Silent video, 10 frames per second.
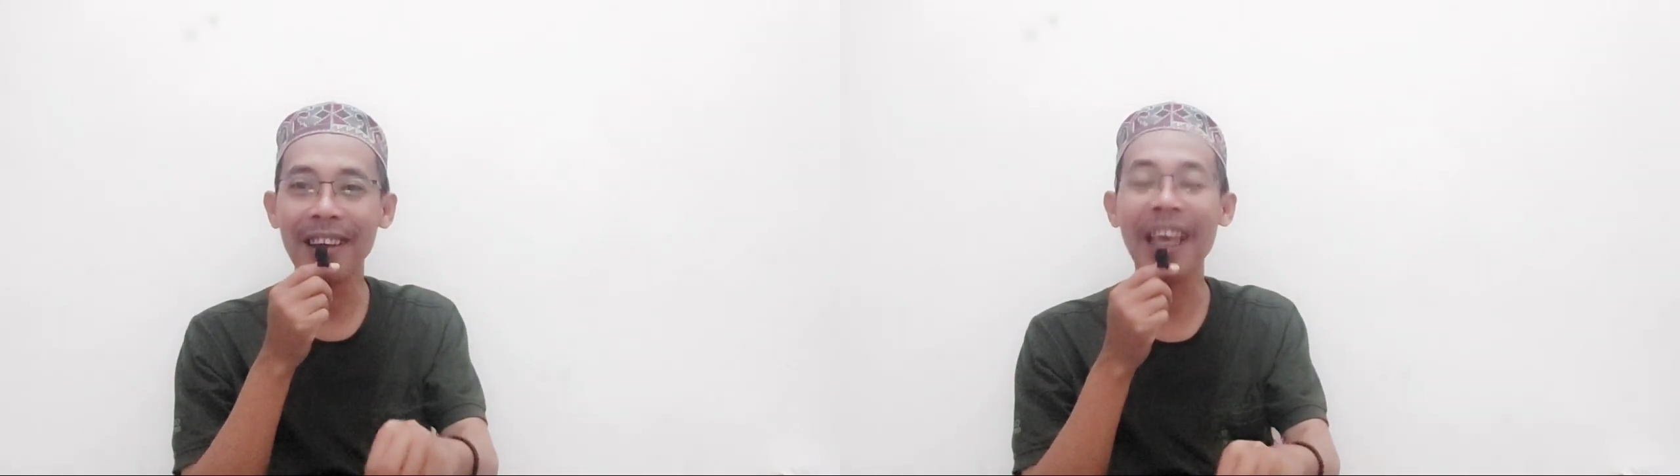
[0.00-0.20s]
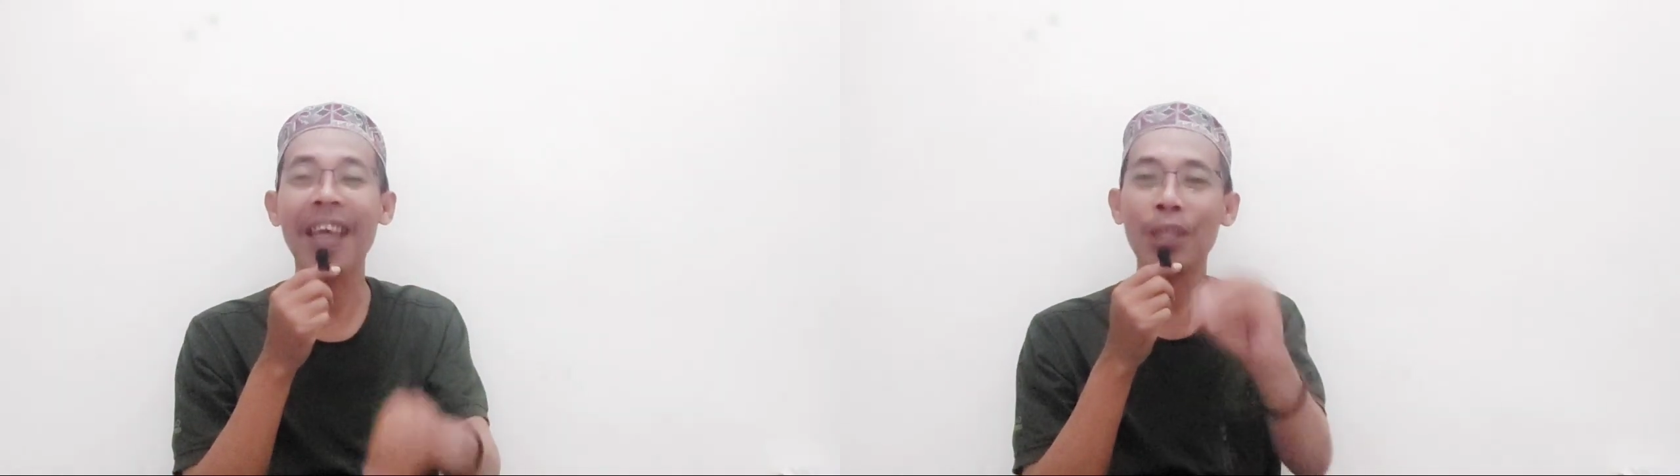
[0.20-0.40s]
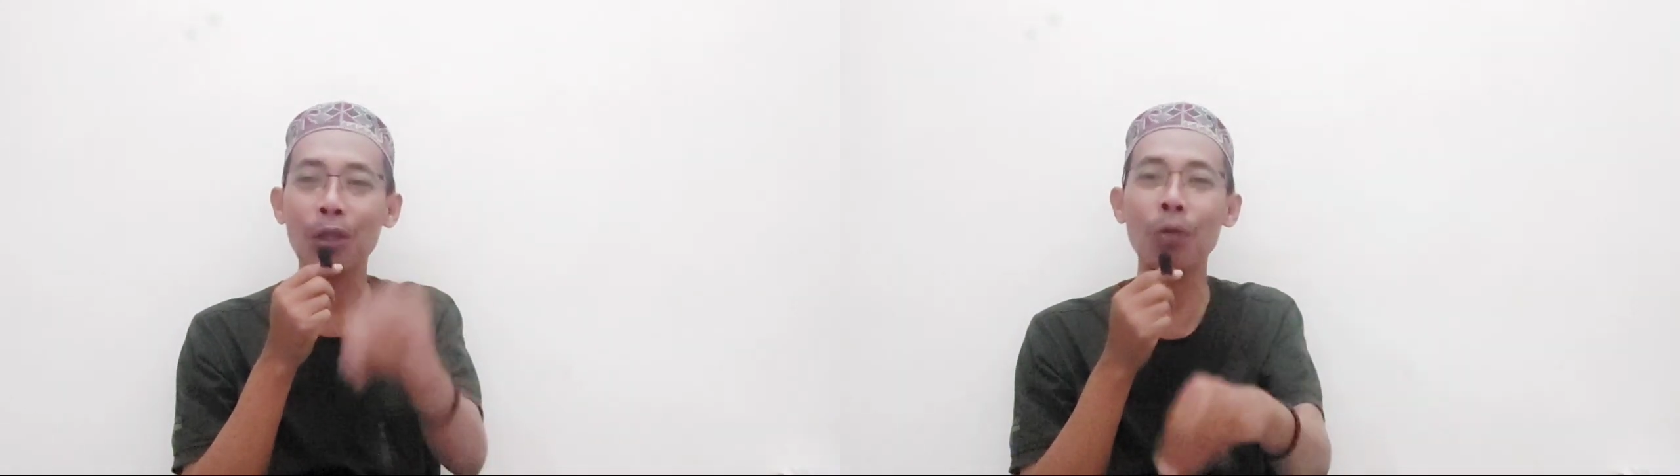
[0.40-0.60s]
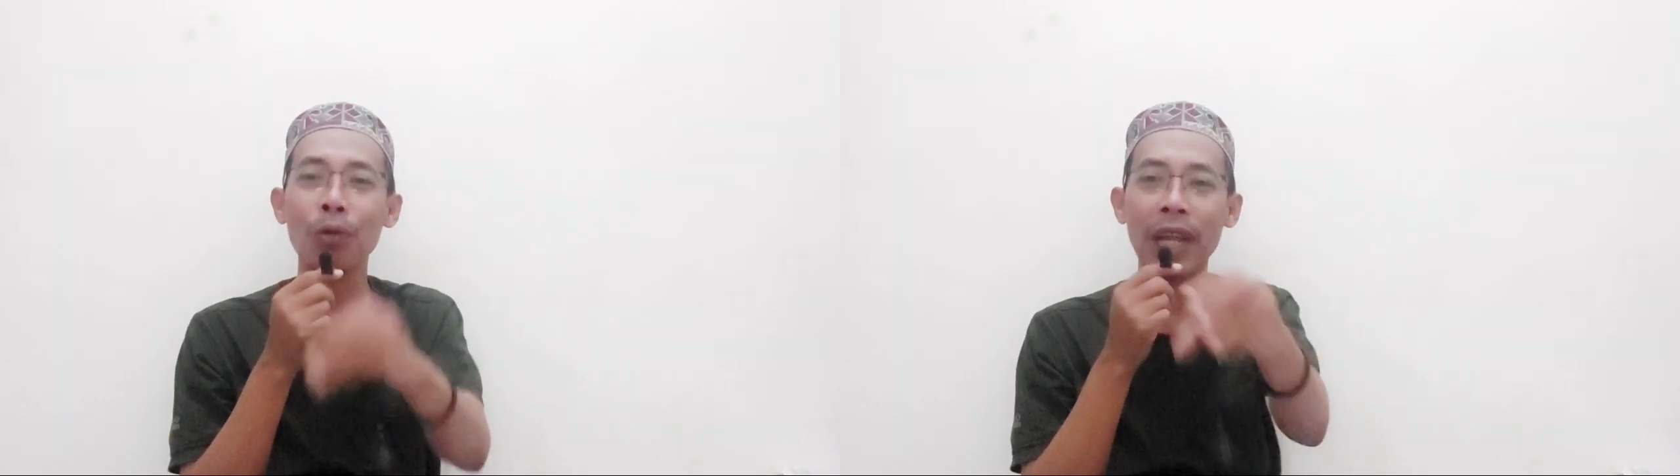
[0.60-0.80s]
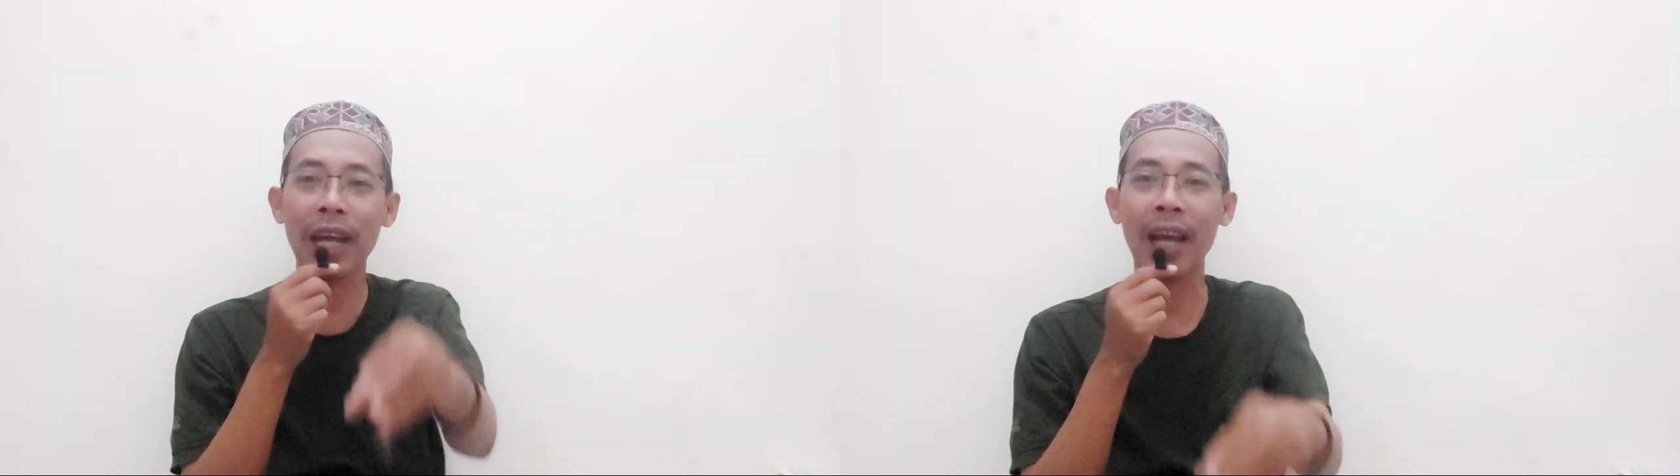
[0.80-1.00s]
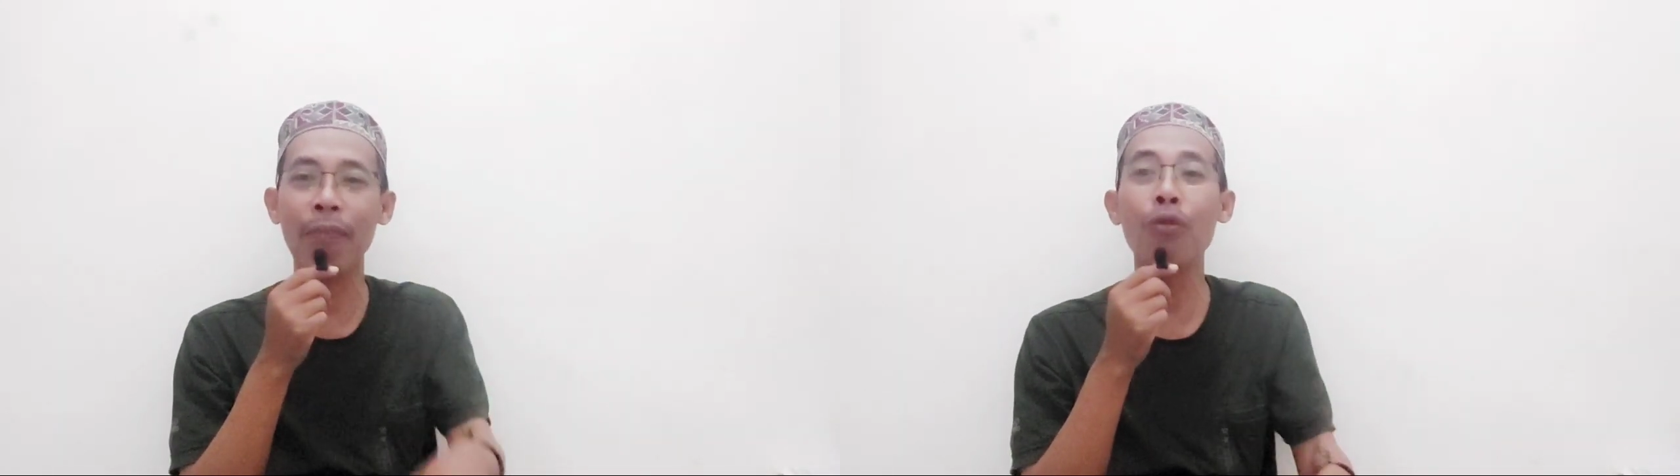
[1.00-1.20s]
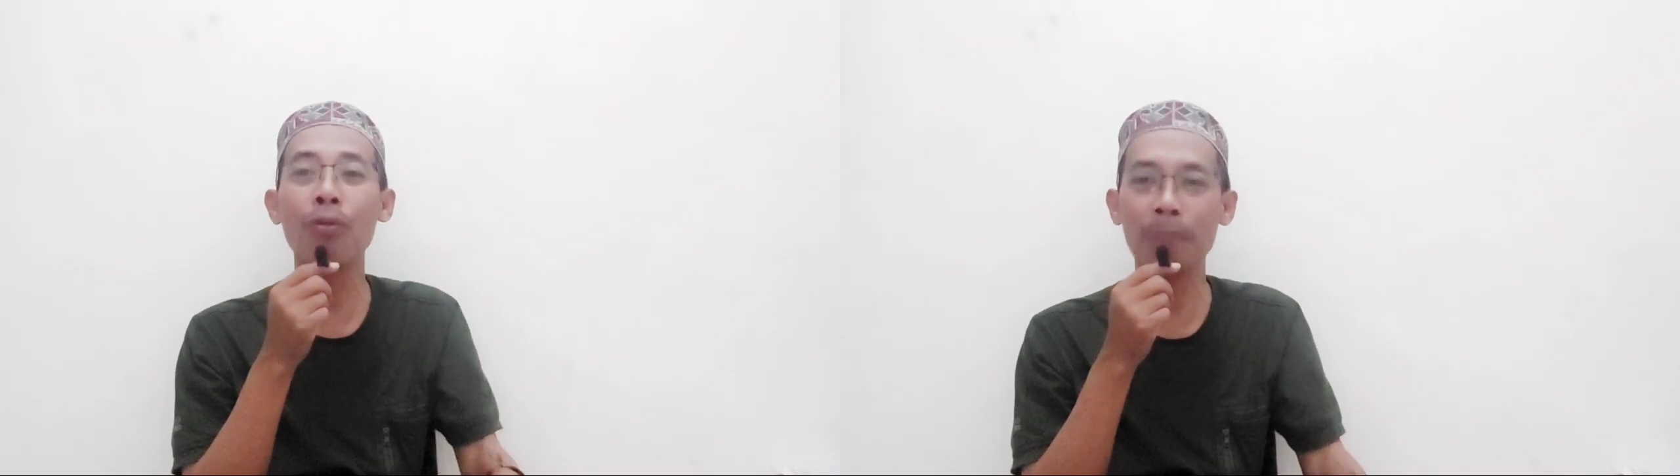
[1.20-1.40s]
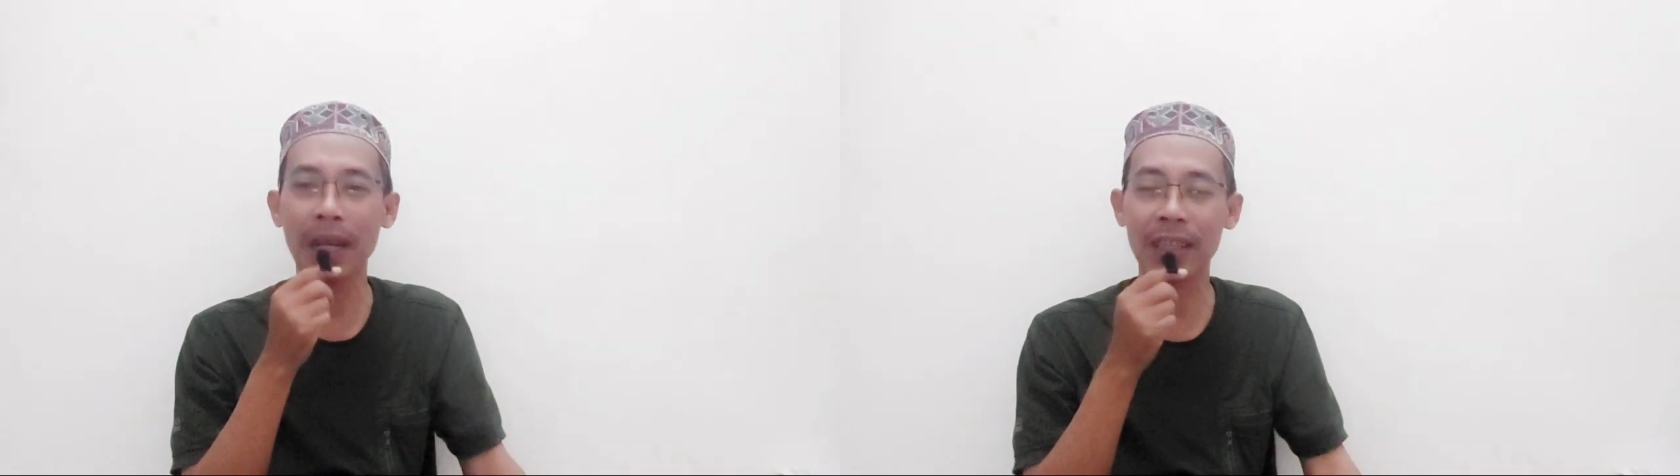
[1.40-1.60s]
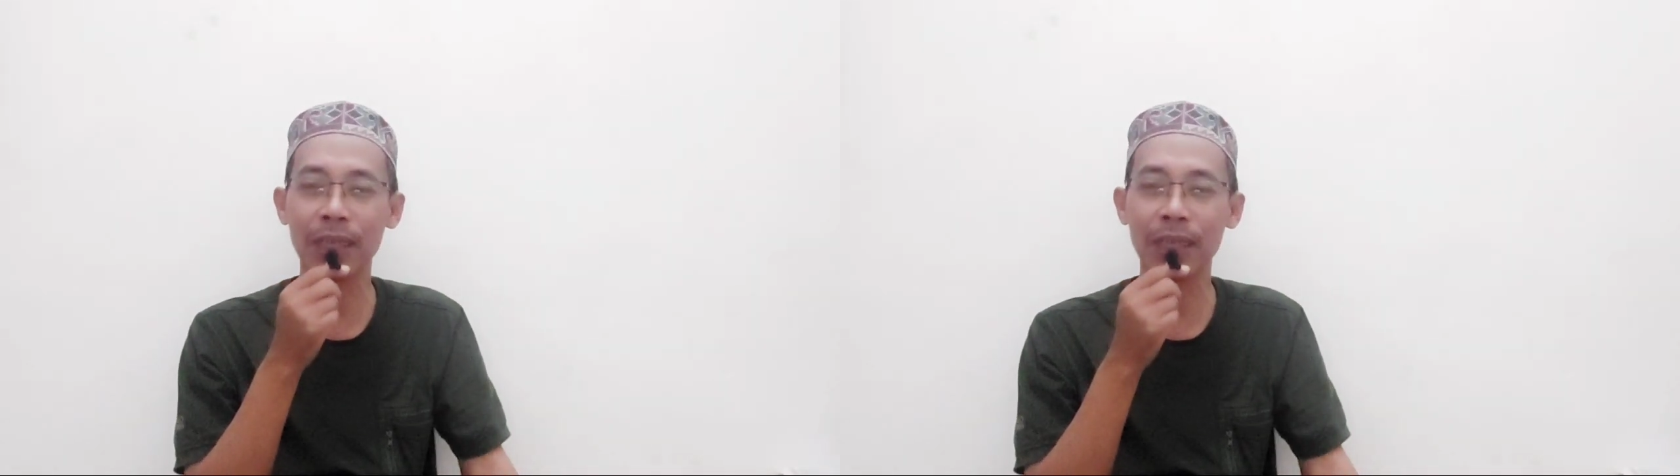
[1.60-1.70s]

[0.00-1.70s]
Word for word: Ya itu udah ngubah